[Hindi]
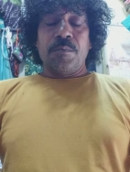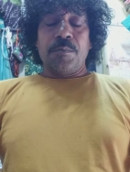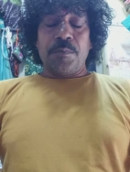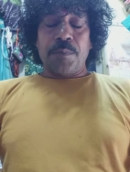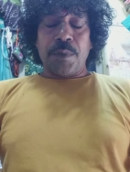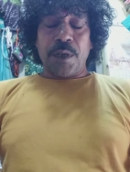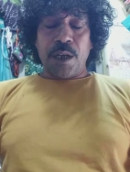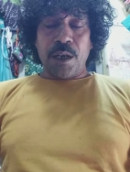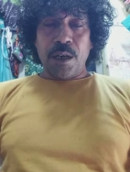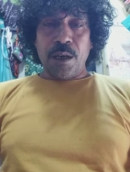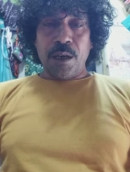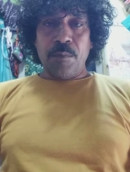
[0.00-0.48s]

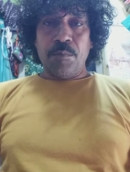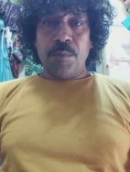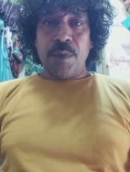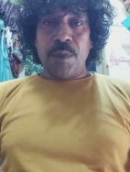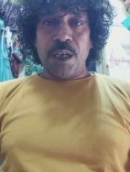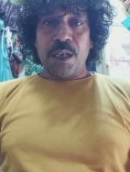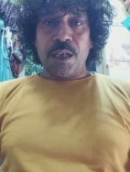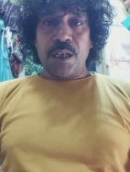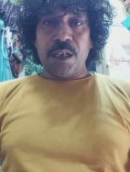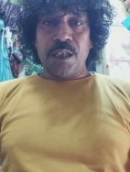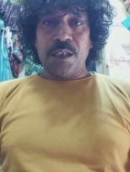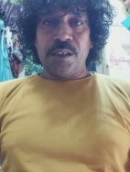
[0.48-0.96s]
प्रणाम
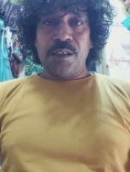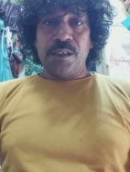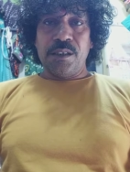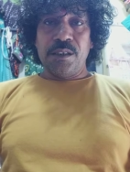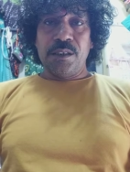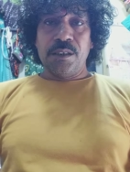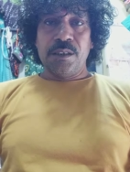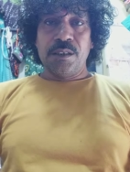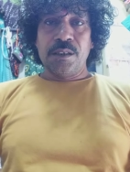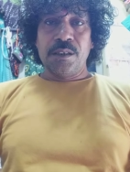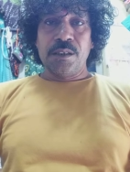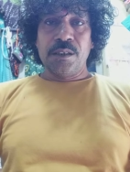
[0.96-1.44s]
महाराज
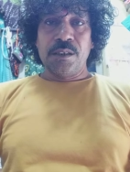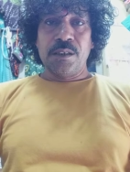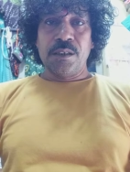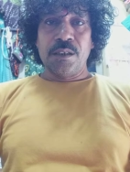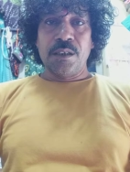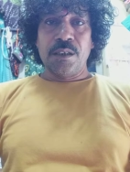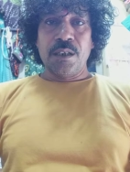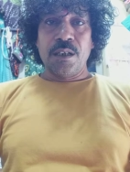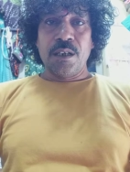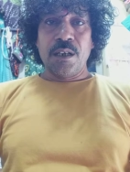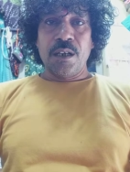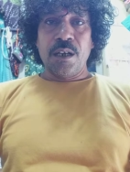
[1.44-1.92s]

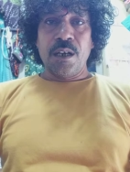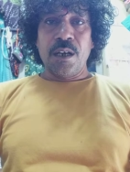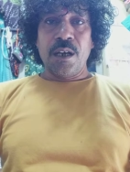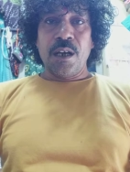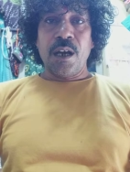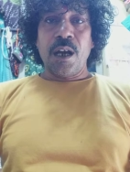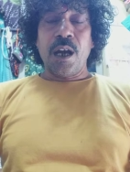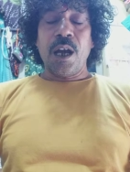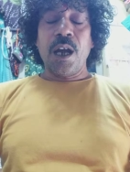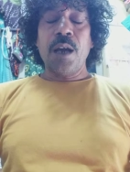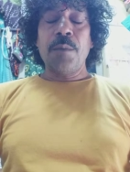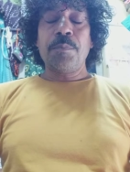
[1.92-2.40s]

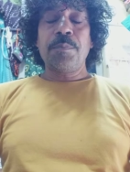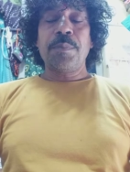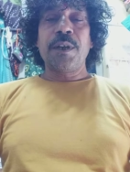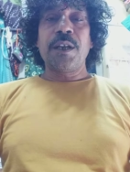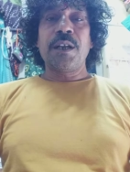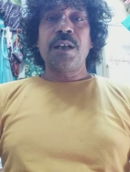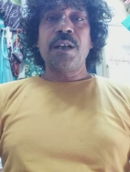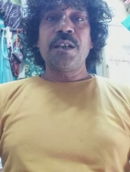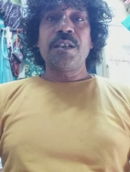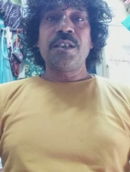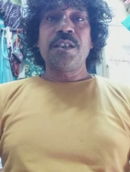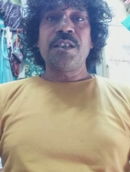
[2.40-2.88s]

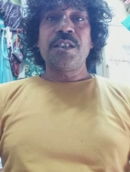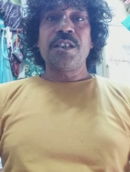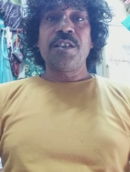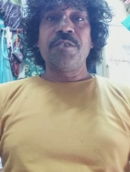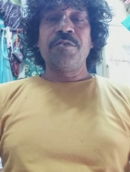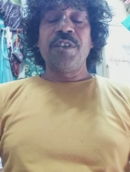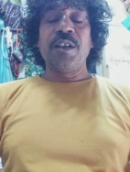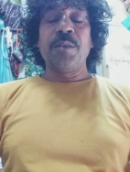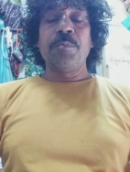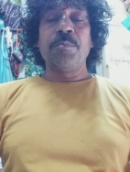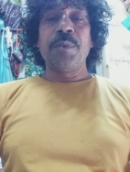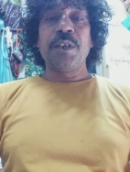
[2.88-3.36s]
आपके राज्य से
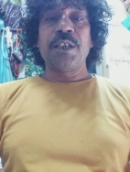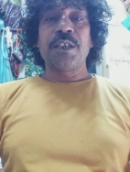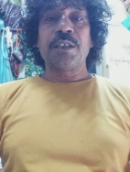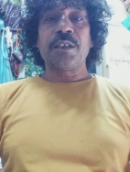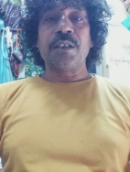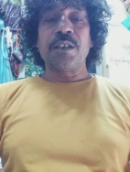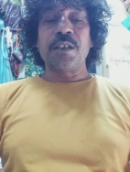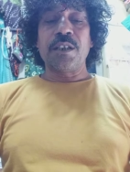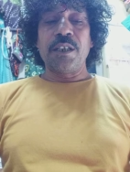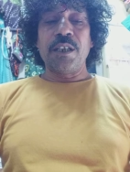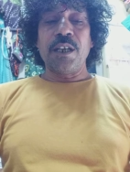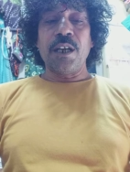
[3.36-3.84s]
विलंबित
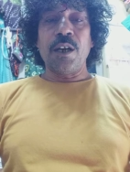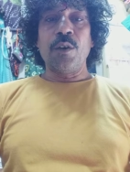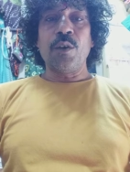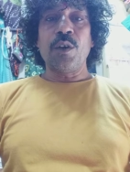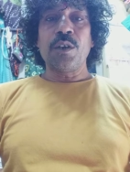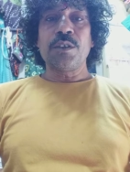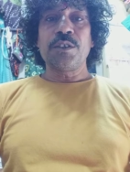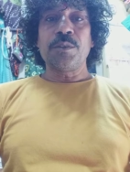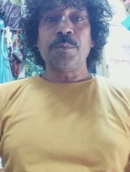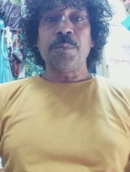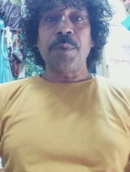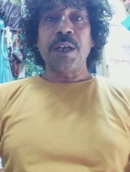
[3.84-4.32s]
कर दिया हुआ
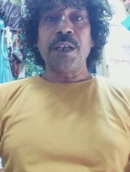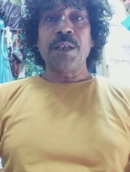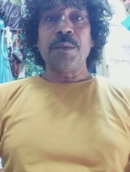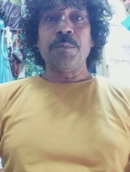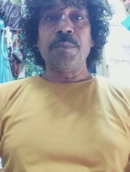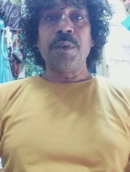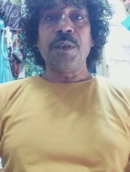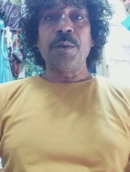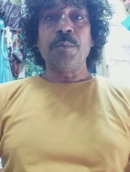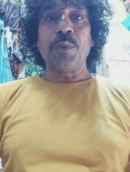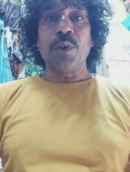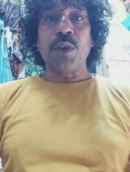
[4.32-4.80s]
सिपाही
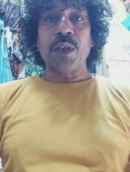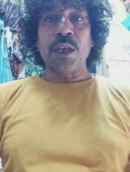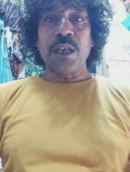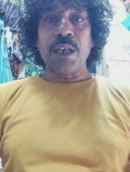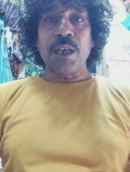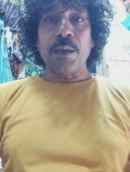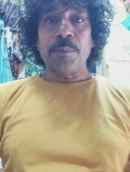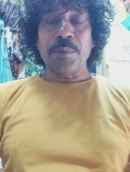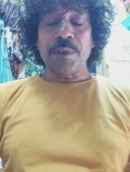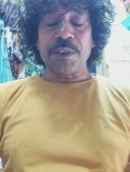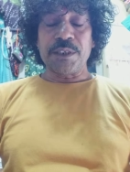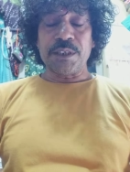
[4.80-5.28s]
बिन बुलाए
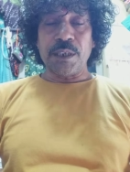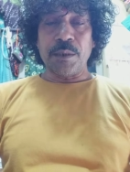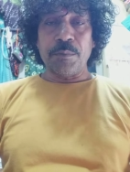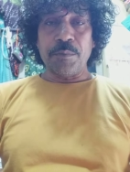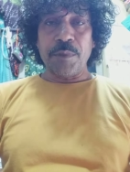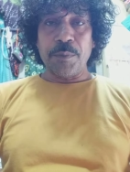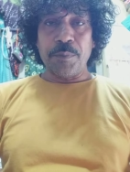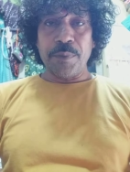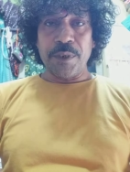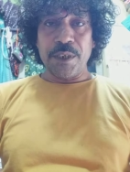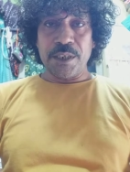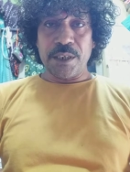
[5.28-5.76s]
आपके
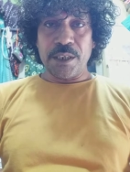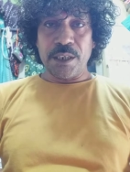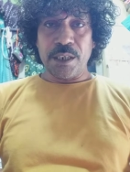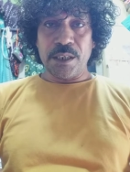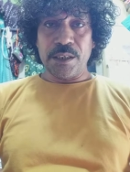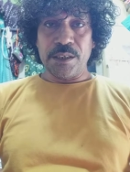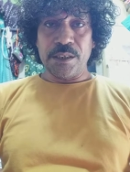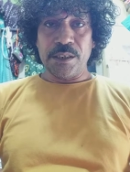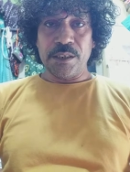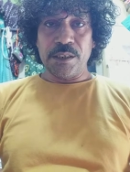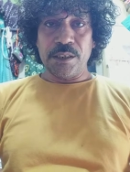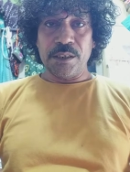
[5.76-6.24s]
सामने फिर से
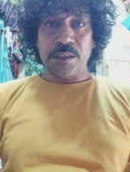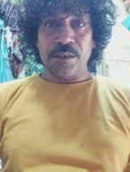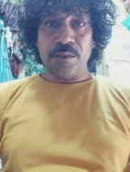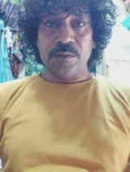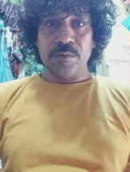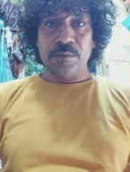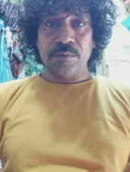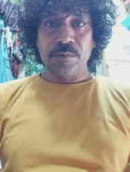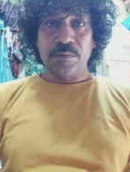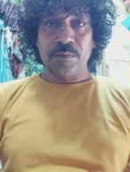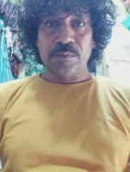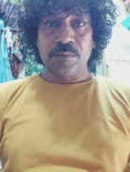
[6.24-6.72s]

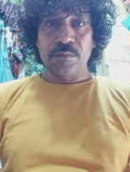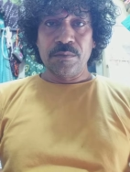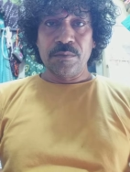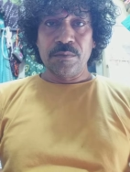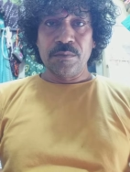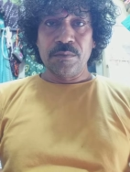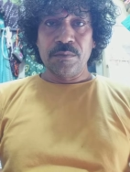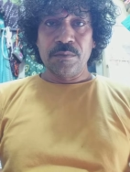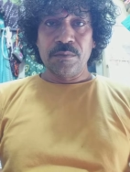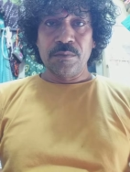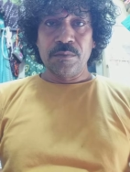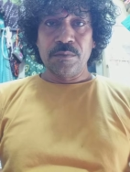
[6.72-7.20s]
हाजिर
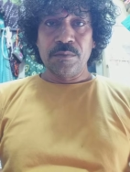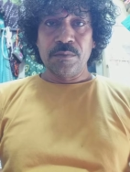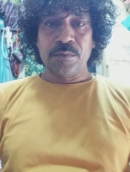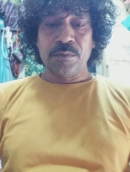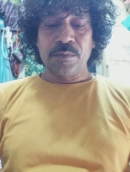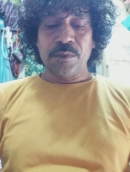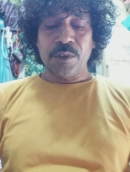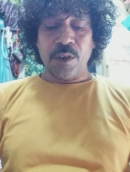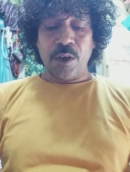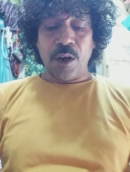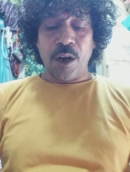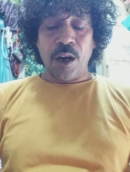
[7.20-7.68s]

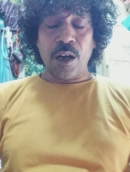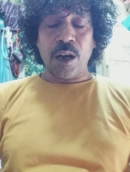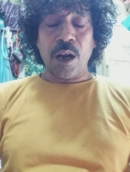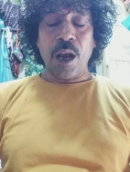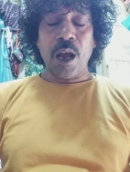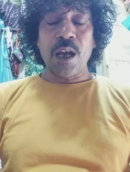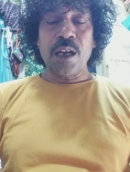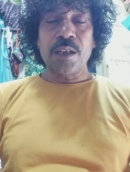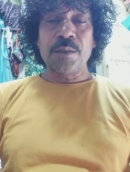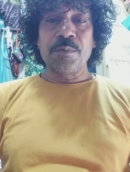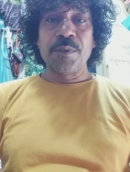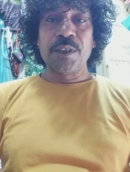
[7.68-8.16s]
और
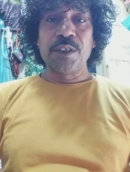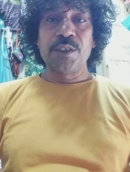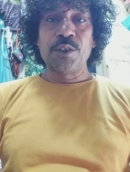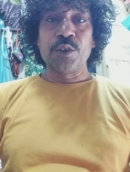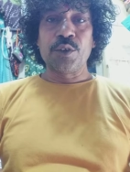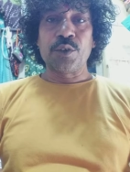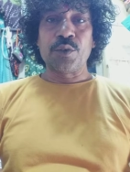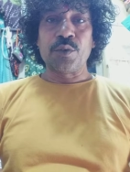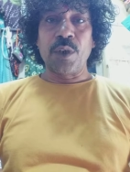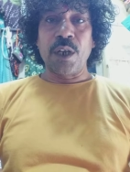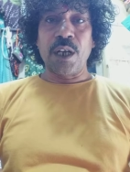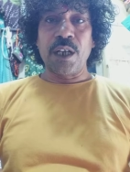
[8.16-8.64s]
आज मैं जो
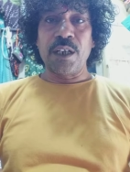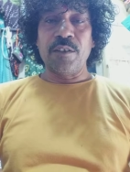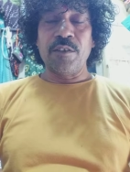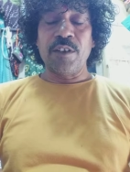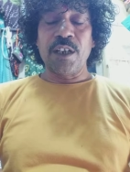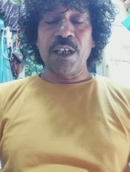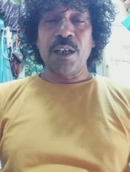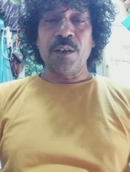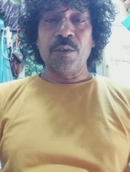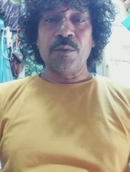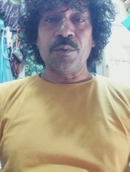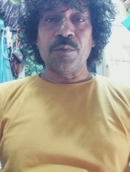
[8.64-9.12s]
सुनाने
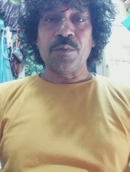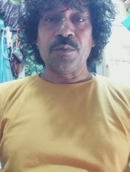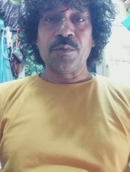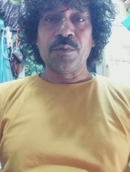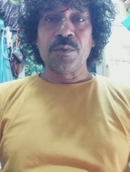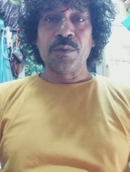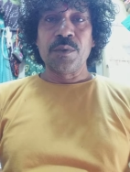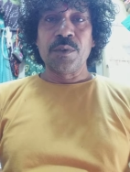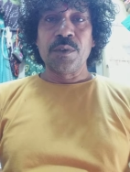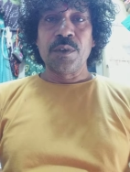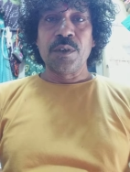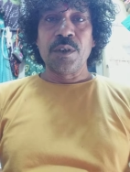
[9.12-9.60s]
वाला हूँ
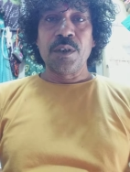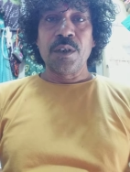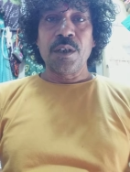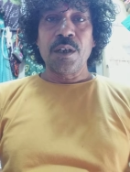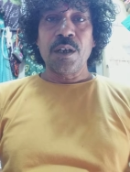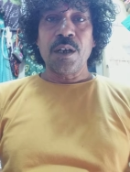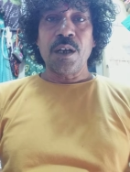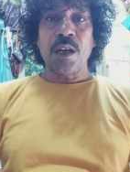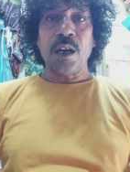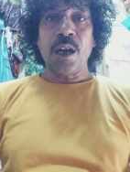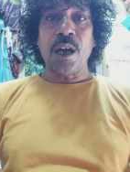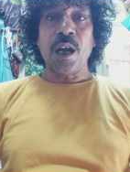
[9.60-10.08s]

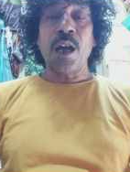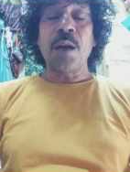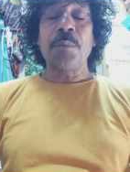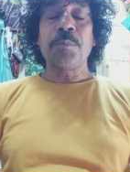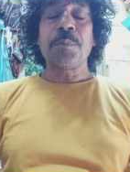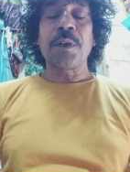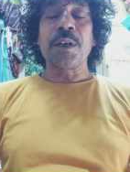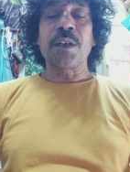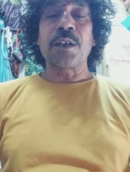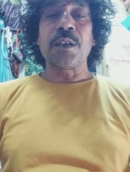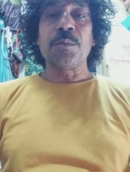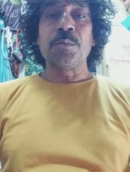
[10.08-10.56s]

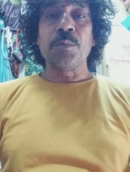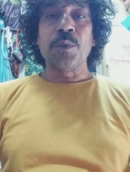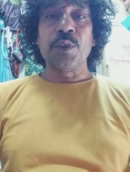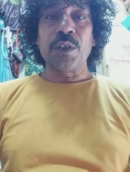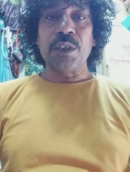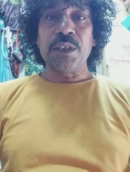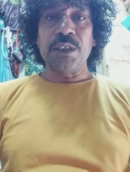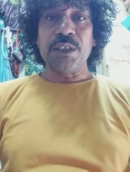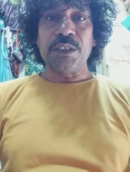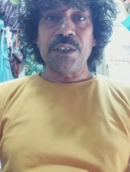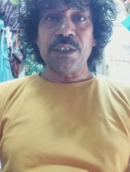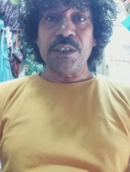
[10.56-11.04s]
आपके कदमों
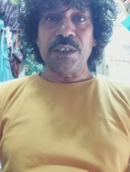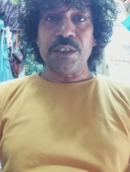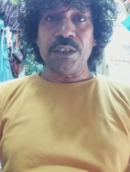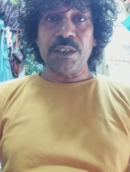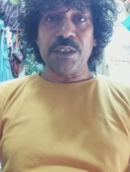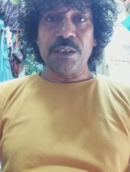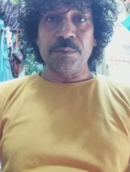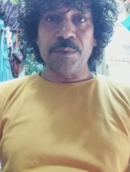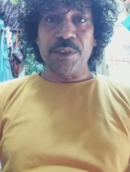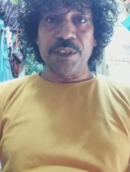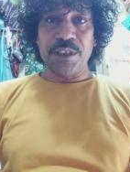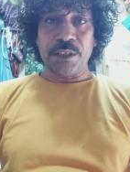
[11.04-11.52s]
के नीचे से
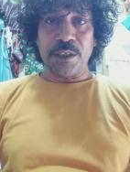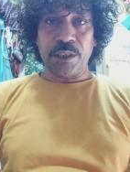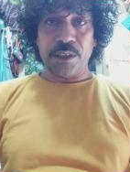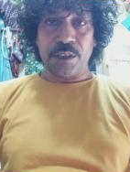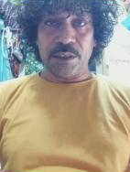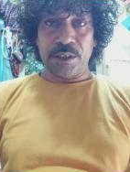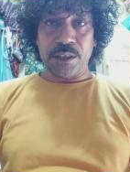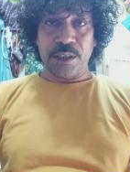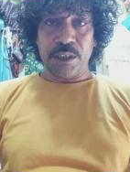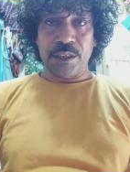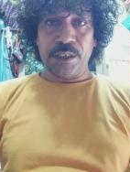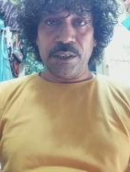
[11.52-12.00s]
ज़मीन सरक
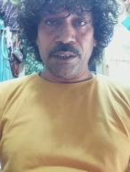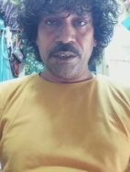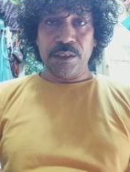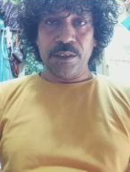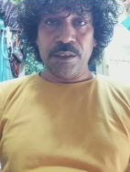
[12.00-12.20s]
जाएगी